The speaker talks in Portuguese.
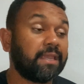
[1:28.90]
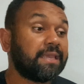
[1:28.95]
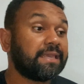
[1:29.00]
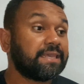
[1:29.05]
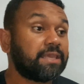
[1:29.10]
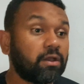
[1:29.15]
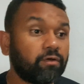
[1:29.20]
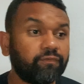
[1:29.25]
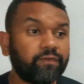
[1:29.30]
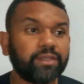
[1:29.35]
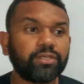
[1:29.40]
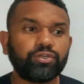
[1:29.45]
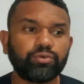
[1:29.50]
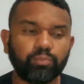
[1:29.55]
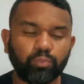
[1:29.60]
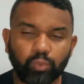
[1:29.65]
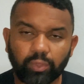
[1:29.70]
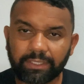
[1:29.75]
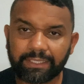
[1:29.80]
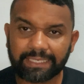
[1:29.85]
E eu vejo
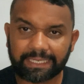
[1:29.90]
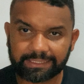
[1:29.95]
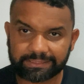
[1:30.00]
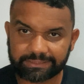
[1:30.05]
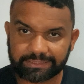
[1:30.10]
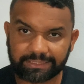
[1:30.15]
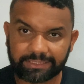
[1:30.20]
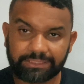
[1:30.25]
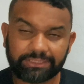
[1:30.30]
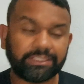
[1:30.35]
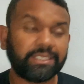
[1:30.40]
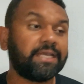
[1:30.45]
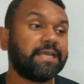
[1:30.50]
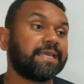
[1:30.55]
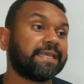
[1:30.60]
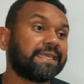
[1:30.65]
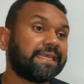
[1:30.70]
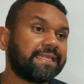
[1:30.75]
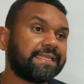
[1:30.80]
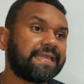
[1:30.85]
muita gente
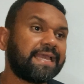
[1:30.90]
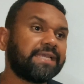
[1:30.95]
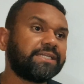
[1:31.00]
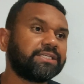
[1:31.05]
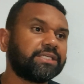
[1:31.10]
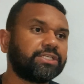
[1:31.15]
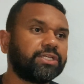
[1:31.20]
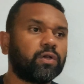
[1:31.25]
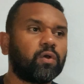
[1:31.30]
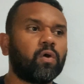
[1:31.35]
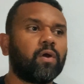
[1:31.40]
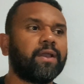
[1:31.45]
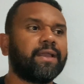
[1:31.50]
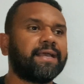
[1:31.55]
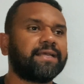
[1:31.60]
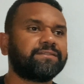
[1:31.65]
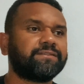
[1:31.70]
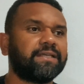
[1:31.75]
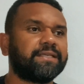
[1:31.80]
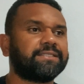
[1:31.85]
que deixa de correr
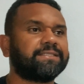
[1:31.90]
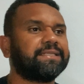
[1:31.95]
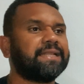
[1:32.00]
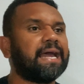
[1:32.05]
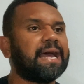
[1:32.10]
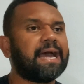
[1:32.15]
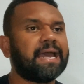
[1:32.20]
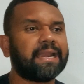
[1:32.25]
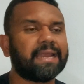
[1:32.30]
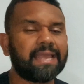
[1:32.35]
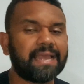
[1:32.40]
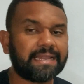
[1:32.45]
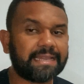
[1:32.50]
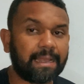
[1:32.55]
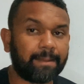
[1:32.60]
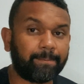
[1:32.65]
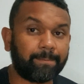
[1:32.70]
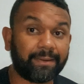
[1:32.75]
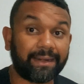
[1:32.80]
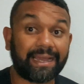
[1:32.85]
às vezes na areia da
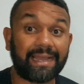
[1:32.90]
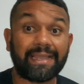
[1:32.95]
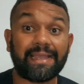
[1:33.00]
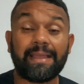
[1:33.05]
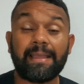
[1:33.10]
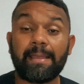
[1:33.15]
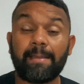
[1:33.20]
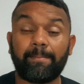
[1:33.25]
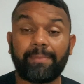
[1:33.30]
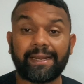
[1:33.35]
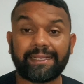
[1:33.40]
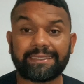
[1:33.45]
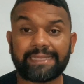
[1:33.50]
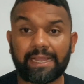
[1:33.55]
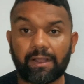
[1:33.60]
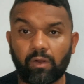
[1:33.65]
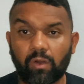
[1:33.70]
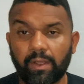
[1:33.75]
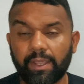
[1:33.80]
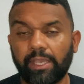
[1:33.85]
praia para estar tá
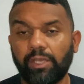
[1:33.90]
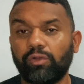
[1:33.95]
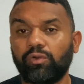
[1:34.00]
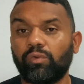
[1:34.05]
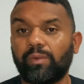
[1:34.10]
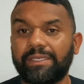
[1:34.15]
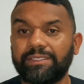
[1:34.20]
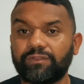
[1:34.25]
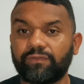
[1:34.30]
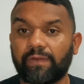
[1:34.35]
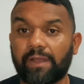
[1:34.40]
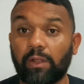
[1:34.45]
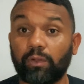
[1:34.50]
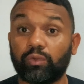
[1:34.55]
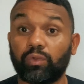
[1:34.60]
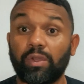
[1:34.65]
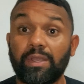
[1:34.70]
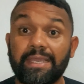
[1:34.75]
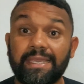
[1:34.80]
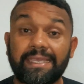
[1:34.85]
correndo no
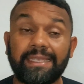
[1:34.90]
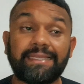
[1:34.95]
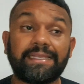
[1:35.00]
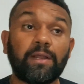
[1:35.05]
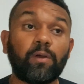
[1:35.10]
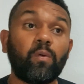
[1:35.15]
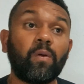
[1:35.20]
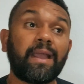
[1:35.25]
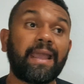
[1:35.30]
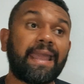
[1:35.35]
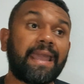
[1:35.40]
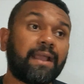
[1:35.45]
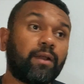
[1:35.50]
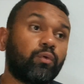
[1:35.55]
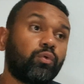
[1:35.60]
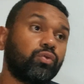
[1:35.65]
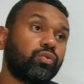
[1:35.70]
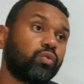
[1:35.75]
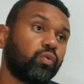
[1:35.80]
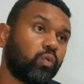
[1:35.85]
asfalto. Então é
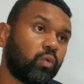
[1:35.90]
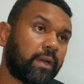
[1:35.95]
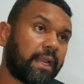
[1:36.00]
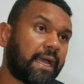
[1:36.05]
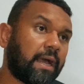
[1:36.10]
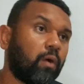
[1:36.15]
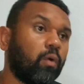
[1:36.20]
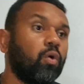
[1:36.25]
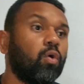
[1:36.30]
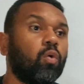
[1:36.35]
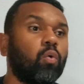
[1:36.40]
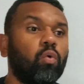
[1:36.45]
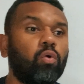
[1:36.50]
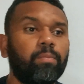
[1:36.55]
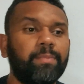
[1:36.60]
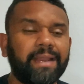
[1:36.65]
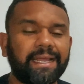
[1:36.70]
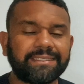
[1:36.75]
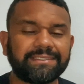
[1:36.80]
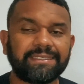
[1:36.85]
cultural. O
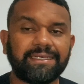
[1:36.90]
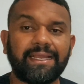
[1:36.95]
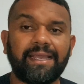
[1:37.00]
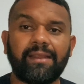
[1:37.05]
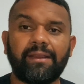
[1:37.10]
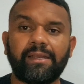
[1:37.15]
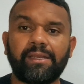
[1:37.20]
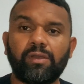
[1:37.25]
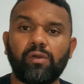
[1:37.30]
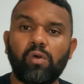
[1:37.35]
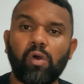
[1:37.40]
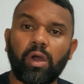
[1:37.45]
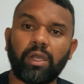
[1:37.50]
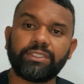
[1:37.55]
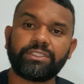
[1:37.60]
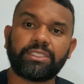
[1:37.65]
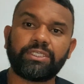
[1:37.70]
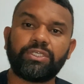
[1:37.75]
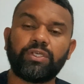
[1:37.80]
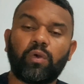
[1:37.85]
brasileiro ele
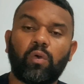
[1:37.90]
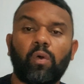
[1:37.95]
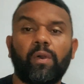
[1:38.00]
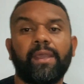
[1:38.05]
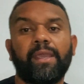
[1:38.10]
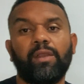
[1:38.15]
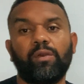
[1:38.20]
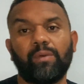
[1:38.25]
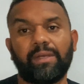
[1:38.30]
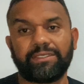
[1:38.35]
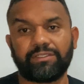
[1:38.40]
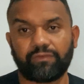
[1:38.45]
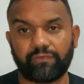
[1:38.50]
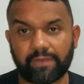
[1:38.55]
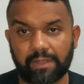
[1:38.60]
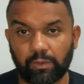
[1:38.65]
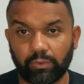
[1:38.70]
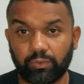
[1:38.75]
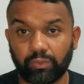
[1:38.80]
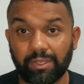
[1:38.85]
gosta de correr no
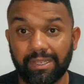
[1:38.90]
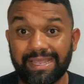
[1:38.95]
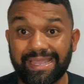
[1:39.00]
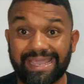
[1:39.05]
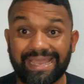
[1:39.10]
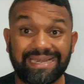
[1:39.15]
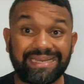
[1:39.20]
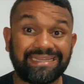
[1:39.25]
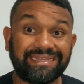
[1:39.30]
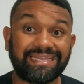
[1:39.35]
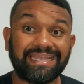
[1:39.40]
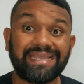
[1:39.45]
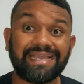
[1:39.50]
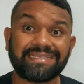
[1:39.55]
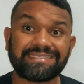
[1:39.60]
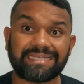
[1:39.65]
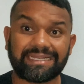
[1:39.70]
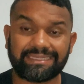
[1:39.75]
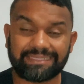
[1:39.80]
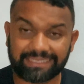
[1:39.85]
asfalto. Ele tem
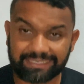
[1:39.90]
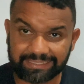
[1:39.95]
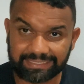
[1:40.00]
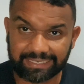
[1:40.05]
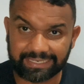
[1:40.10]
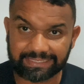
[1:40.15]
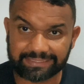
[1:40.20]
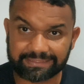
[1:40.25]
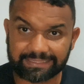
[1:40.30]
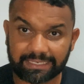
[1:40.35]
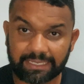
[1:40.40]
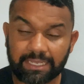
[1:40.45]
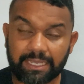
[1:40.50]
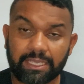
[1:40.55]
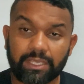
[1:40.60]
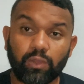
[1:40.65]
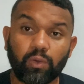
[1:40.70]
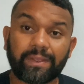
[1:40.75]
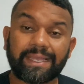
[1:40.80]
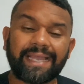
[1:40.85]
essa tendência.
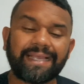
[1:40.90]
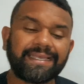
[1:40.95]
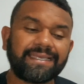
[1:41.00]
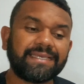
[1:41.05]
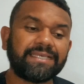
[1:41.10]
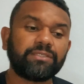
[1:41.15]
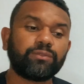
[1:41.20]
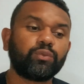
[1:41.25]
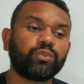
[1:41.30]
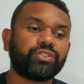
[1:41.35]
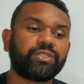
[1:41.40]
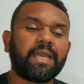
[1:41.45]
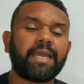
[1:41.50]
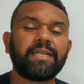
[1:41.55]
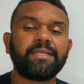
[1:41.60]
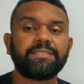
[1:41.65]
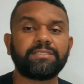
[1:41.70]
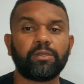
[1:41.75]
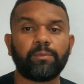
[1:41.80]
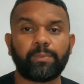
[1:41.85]
E o que é que isso gera
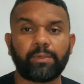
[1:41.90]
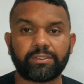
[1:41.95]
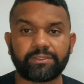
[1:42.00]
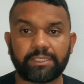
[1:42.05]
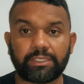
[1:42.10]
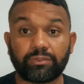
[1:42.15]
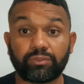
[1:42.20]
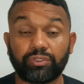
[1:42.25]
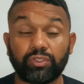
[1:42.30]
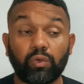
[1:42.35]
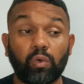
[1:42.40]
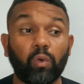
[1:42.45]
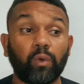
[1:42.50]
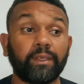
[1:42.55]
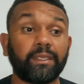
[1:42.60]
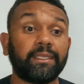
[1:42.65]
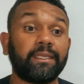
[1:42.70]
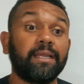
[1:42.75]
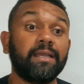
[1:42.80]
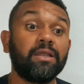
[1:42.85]
em seu processo de
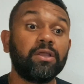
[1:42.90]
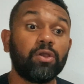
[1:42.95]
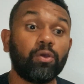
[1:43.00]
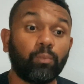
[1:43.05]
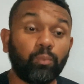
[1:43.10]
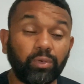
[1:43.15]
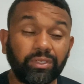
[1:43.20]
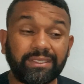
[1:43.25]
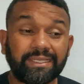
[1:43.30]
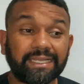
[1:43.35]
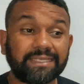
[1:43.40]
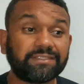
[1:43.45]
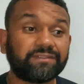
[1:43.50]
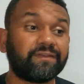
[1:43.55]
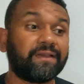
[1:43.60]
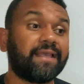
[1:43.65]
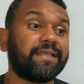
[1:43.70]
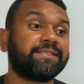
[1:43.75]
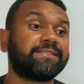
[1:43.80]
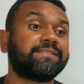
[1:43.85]
corrida? Muitas
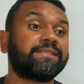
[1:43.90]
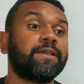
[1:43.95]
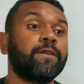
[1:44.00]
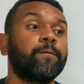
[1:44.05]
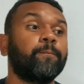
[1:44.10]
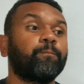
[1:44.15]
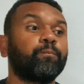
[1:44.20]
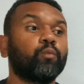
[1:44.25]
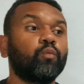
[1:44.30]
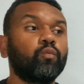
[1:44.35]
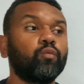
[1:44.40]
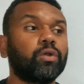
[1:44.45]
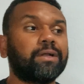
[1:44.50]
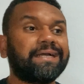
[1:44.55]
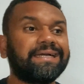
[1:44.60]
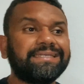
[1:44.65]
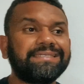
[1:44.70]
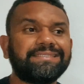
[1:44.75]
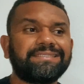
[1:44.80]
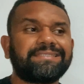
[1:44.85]
vezes um
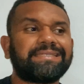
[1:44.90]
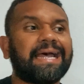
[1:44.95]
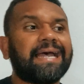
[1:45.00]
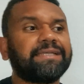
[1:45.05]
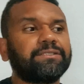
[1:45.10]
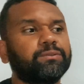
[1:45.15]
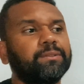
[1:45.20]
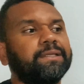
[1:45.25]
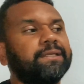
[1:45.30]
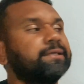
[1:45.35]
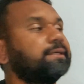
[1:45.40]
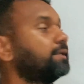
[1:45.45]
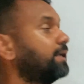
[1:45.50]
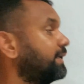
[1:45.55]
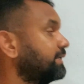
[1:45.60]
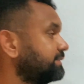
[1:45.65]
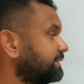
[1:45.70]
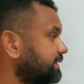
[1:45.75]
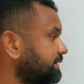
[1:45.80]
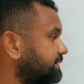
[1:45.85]
cansaço
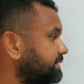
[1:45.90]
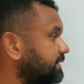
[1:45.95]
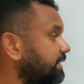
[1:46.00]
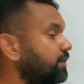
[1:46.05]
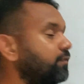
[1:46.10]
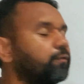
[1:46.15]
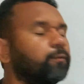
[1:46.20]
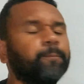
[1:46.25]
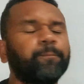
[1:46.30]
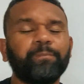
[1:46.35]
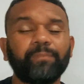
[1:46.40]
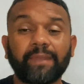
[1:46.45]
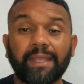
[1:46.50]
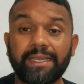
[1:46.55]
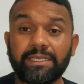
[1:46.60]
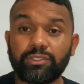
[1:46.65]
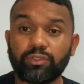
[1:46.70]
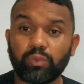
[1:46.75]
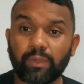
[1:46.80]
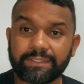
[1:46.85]
excessivo em
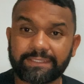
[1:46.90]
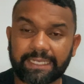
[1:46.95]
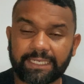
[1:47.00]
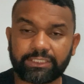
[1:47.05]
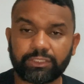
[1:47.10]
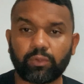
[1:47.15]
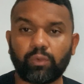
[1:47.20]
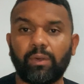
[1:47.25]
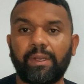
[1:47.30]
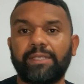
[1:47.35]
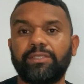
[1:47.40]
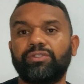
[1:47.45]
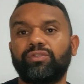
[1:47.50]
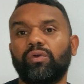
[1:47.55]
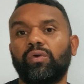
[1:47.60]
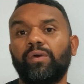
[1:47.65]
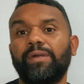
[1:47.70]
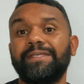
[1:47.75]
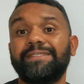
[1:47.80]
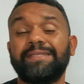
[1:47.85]
suas
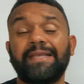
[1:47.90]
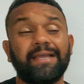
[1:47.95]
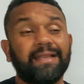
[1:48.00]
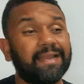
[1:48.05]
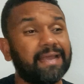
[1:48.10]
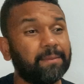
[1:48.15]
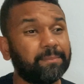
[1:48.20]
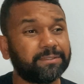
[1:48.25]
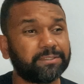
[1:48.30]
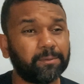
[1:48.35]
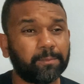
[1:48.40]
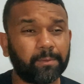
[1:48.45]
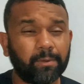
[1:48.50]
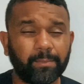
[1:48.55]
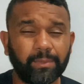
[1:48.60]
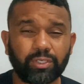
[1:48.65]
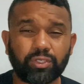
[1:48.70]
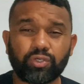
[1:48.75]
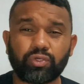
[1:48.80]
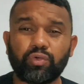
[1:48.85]
articulações, né?
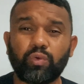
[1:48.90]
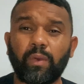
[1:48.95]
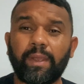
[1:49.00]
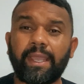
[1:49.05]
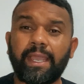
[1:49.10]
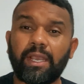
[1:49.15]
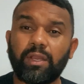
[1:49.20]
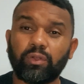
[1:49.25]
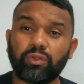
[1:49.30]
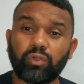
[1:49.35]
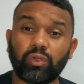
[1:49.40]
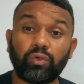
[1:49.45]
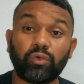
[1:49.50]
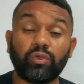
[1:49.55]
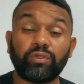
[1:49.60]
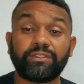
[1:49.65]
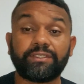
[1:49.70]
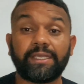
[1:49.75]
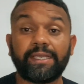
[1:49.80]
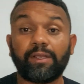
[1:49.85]
principalmente joelho,
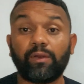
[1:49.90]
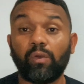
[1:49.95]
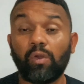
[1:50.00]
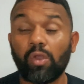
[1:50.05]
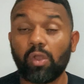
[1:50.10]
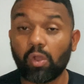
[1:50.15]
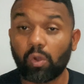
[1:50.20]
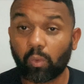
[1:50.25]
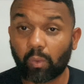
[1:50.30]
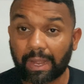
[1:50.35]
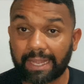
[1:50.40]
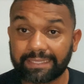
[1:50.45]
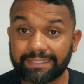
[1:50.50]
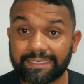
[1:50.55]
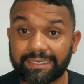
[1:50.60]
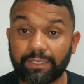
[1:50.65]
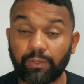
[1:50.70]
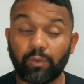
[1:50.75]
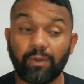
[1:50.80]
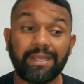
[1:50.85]
tornozelo,
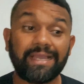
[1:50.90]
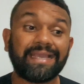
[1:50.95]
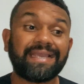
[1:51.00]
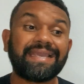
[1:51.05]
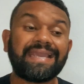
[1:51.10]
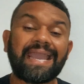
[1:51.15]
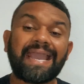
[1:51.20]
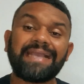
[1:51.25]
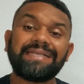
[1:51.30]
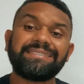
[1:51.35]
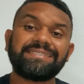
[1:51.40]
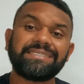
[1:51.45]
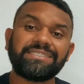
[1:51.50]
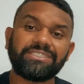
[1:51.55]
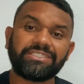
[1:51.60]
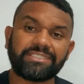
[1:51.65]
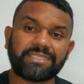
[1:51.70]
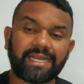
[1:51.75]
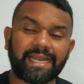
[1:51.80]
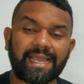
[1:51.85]
quadril. E esse
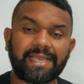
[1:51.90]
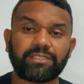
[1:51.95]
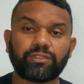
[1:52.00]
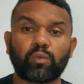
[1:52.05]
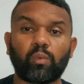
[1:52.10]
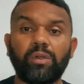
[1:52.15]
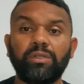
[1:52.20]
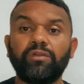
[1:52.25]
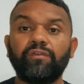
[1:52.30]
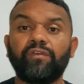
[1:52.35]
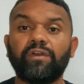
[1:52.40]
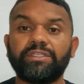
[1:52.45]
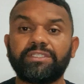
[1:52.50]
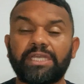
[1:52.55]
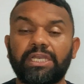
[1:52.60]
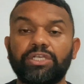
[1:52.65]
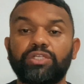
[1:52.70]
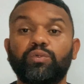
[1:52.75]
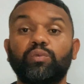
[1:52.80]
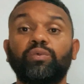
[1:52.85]
estresse, quando
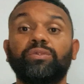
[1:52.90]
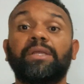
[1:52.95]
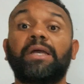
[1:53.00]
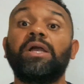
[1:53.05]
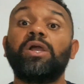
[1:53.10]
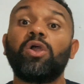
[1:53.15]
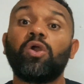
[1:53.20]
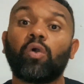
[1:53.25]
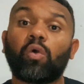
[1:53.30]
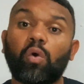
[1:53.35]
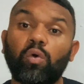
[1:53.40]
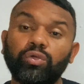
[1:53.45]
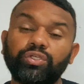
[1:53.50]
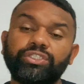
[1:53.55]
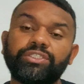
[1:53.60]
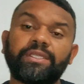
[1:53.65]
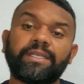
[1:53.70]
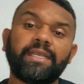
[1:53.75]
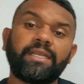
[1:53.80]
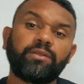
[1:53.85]
você junta com os
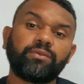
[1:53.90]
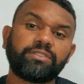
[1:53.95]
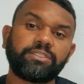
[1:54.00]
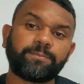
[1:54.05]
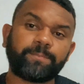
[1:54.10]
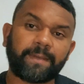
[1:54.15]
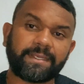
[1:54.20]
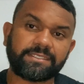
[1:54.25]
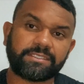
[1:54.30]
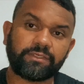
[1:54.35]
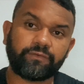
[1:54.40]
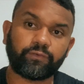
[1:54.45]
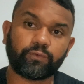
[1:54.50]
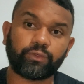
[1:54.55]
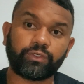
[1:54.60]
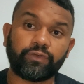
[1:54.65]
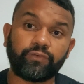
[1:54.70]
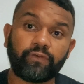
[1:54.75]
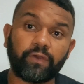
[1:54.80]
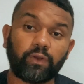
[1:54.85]
treinos específicos
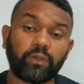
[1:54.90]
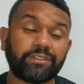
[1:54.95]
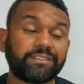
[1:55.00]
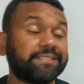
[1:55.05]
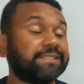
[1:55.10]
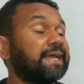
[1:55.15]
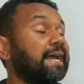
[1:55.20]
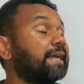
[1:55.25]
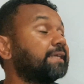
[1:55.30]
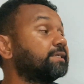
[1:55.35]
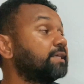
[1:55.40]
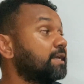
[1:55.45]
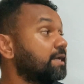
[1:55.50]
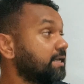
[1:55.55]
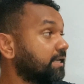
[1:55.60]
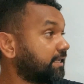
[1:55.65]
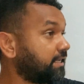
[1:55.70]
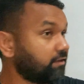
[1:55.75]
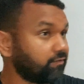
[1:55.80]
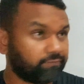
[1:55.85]
de velocidade
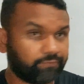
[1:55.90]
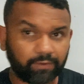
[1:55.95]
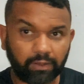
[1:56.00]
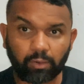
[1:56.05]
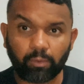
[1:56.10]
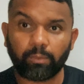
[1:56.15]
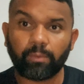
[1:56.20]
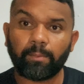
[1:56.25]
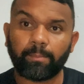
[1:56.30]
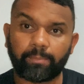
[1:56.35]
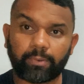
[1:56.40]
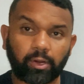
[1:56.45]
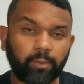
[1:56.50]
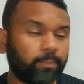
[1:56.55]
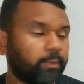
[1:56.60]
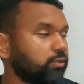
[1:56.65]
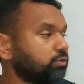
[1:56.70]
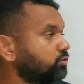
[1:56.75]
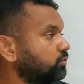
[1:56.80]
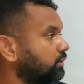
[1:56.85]
que vão
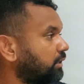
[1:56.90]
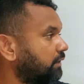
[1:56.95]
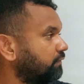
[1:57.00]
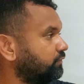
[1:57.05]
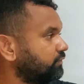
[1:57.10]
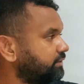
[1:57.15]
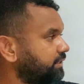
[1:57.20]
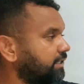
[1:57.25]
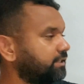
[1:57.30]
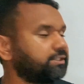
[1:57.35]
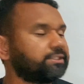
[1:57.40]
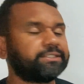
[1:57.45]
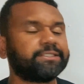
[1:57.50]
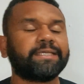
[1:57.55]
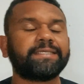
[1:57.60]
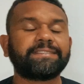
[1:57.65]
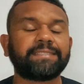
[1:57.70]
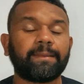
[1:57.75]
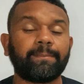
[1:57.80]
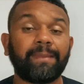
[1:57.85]
proporcionar você atingir
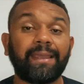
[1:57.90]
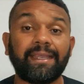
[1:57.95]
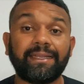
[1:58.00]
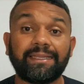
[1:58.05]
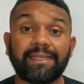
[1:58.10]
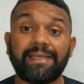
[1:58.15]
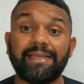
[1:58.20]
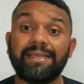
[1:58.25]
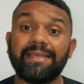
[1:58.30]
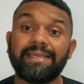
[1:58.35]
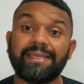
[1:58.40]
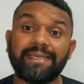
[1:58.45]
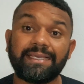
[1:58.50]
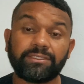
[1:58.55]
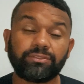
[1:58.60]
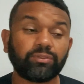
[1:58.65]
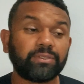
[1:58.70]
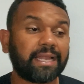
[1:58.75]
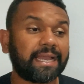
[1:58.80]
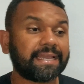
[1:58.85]
essa meta,
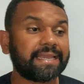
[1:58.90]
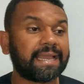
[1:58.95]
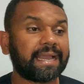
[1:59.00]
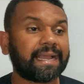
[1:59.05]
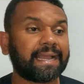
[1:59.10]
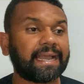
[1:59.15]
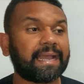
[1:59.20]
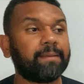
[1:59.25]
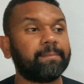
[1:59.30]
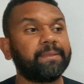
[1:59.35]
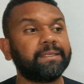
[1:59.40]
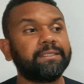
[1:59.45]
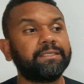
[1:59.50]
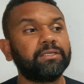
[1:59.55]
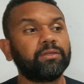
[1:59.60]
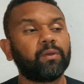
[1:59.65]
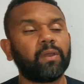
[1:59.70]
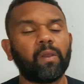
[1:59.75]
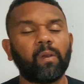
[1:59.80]
isso daí acaba dando uma